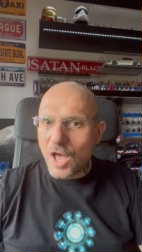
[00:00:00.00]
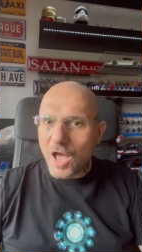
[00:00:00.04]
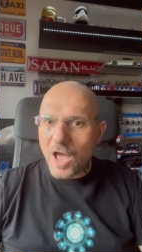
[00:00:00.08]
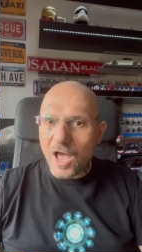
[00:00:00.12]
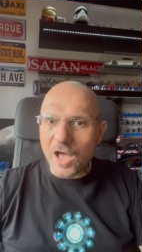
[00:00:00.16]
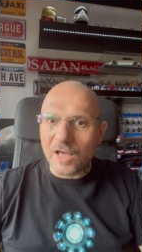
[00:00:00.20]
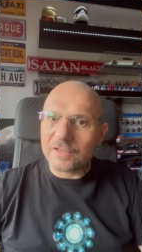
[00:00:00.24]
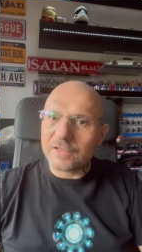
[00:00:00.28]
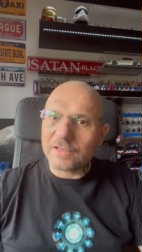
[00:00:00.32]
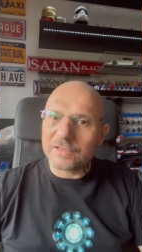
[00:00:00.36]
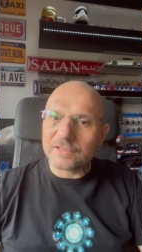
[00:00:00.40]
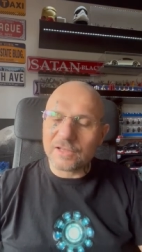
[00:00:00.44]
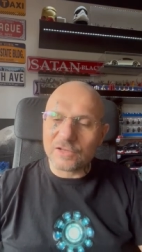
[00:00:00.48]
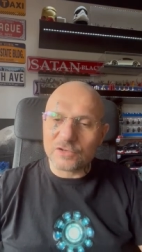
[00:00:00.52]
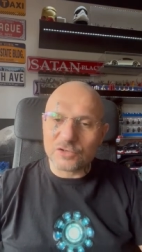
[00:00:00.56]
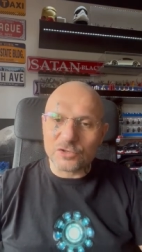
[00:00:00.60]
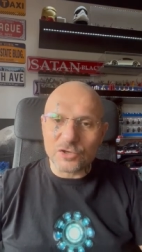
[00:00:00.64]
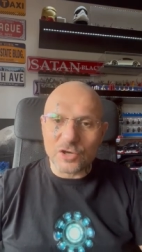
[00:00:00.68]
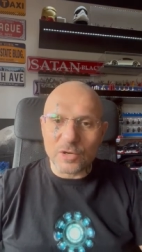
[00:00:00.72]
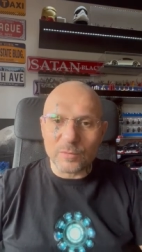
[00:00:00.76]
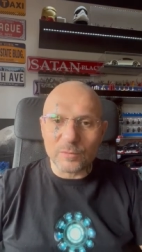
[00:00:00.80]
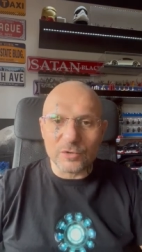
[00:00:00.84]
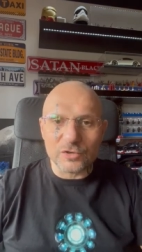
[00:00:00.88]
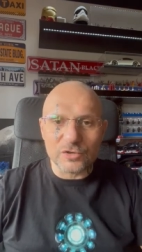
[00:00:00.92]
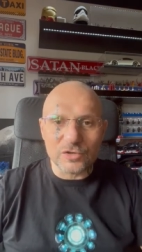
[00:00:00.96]
a gdy
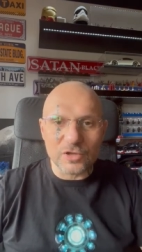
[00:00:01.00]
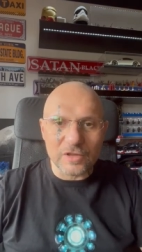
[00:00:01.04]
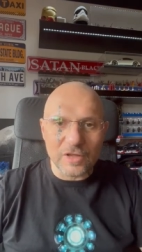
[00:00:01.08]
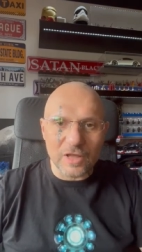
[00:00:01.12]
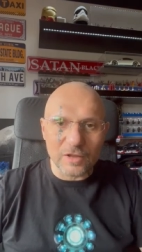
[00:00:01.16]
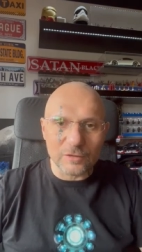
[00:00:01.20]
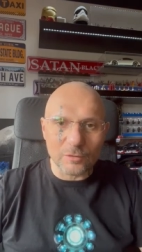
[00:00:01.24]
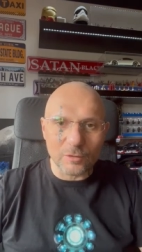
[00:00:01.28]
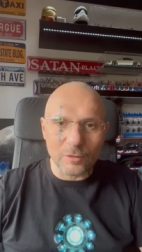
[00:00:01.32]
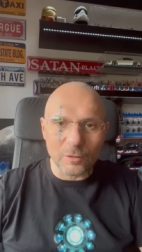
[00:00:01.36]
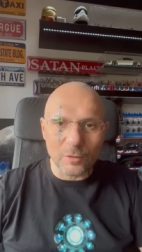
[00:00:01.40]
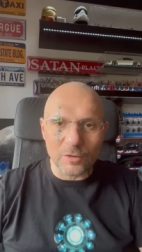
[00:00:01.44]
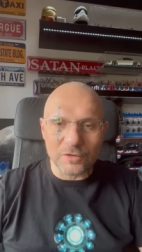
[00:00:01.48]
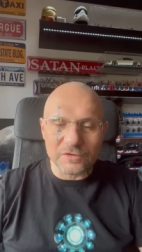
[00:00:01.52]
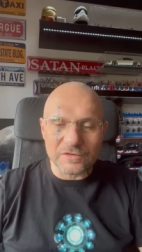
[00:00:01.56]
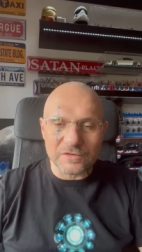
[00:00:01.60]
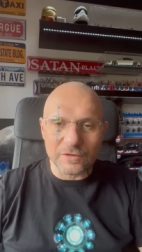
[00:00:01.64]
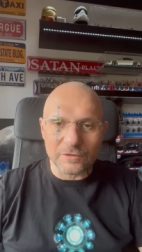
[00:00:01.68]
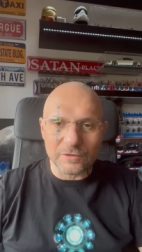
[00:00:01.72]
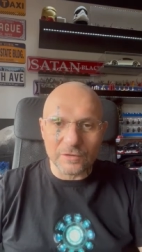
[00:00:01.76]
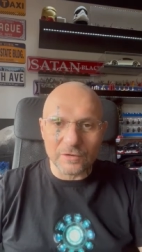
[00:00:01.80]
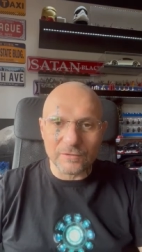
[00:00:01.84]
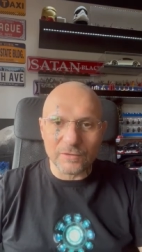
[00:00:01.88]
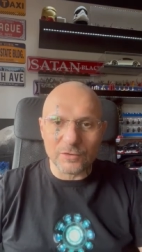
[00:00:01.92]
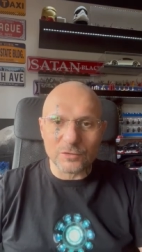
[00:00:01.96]
zaczniemy się nad nią
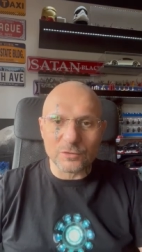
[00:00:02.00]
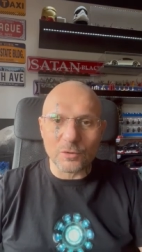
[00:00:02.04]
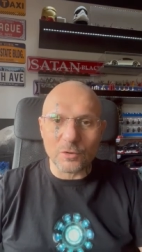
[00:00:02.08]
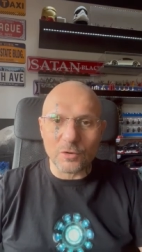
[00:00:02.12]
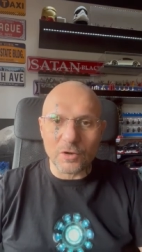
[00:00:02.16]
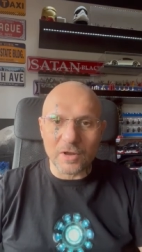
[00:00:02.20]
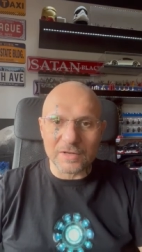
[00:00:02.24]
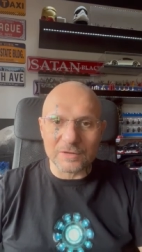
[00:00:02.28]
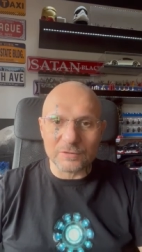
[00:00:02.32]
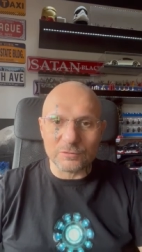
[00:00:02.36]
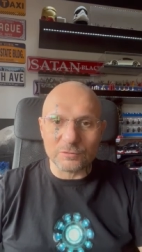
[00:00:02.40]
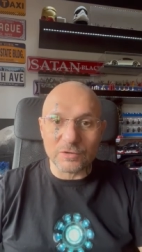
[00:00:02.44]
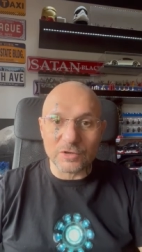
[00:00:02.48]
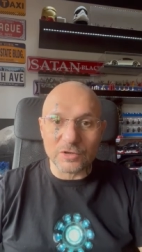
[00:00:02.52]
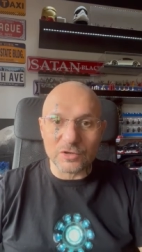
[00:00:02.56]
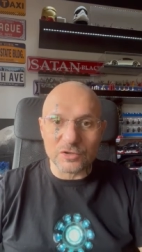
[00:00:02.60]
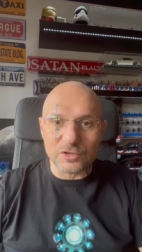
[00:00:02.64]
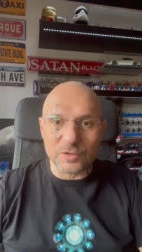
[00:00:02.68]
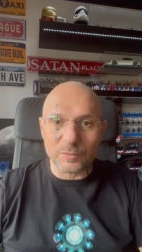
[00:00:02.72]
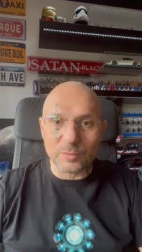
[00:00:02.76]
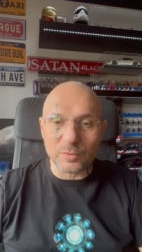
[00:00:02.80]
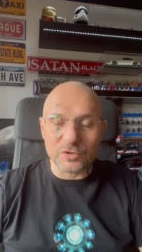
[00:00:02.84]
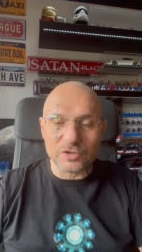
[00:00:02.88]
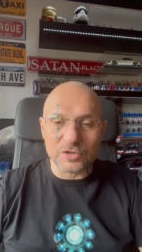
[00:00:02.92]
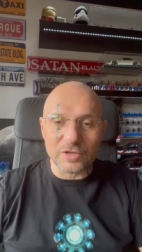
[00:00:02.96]
koncentrować, okazuje się,
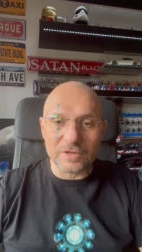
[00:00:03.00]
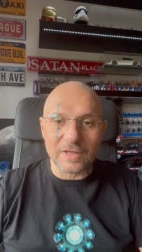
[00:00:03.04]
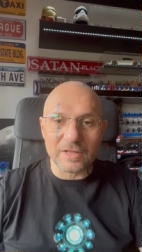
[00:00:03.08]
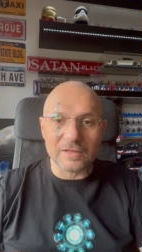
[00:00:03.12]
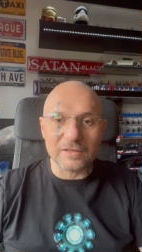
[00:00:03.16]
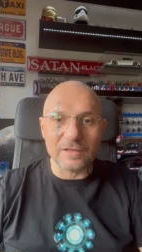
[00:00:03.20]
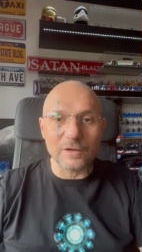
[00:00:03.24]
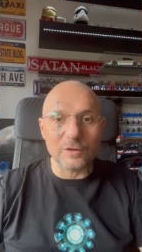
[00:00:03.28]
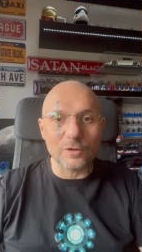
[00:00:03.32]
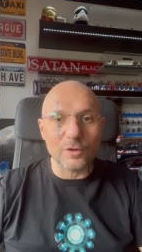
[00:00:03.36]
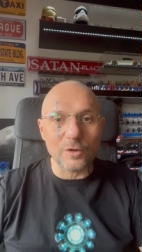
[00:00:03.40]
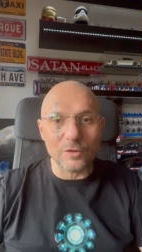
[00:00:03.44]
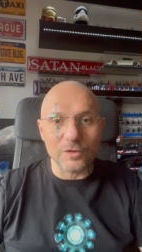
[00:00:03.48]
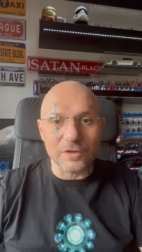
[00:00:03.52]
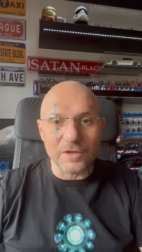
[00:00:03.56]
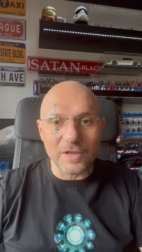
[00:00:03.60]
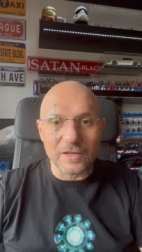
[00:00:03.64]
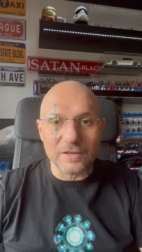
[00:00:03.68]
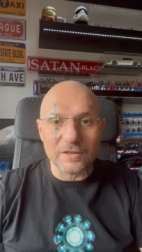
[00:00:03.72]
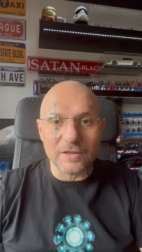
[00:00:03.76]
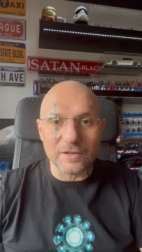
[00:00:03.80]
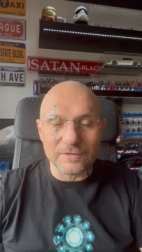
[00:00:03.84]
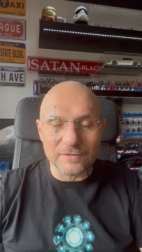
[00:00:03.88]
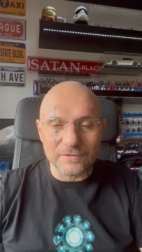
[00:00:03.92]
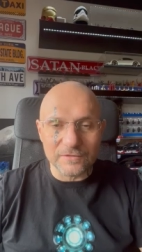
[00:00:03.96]
że posiada tylko
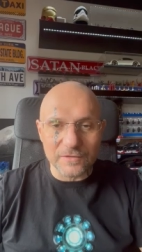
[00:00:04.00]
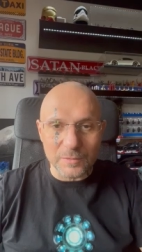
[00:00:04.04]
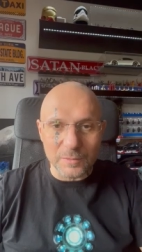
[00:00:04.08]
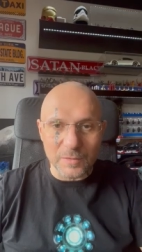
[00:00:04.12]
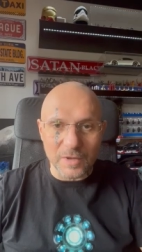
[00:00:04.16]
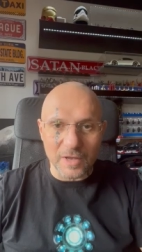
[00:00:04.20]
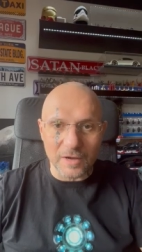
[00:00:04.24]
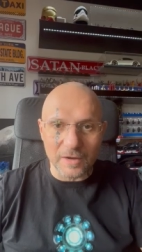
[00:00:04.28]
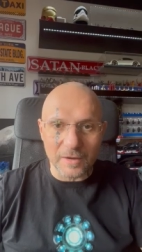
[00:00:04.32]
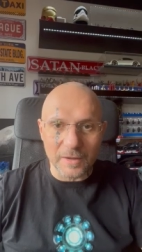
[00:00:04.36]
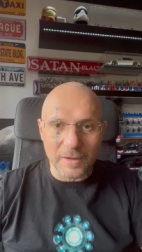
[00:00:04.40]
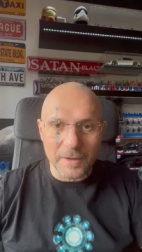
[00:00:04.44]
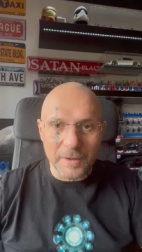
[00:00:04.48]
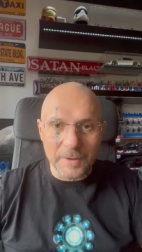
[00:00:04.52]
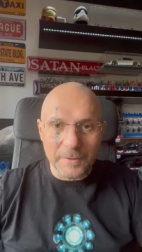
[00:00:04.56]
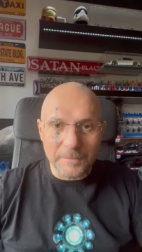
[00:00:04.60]
jeden wymiar.